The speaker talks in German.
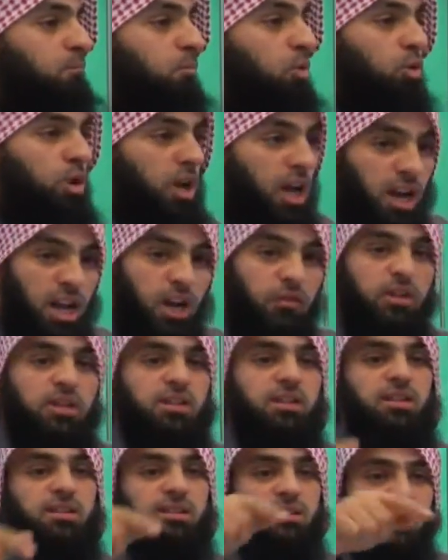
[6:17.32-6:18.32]
Und Allah wird
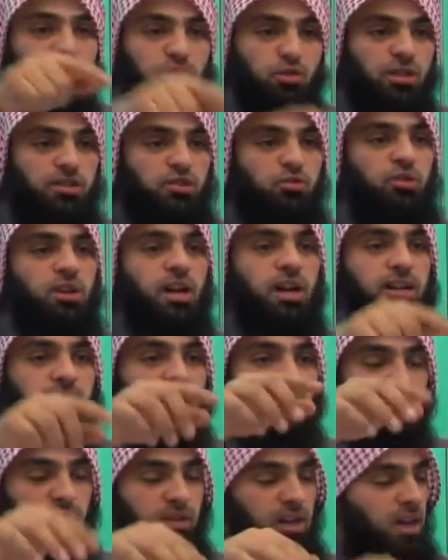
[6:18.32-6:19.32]
die Situation
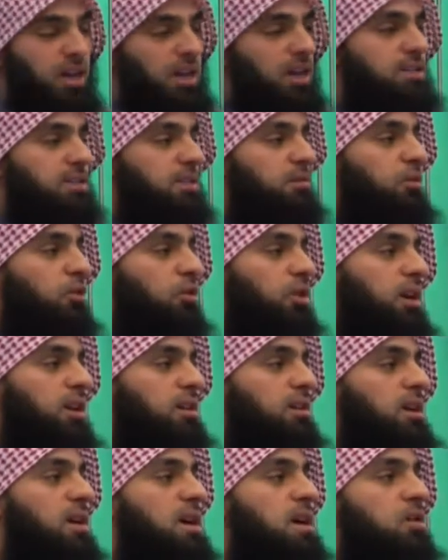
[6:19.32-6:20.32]
einer, wie Allah sagt im Koran,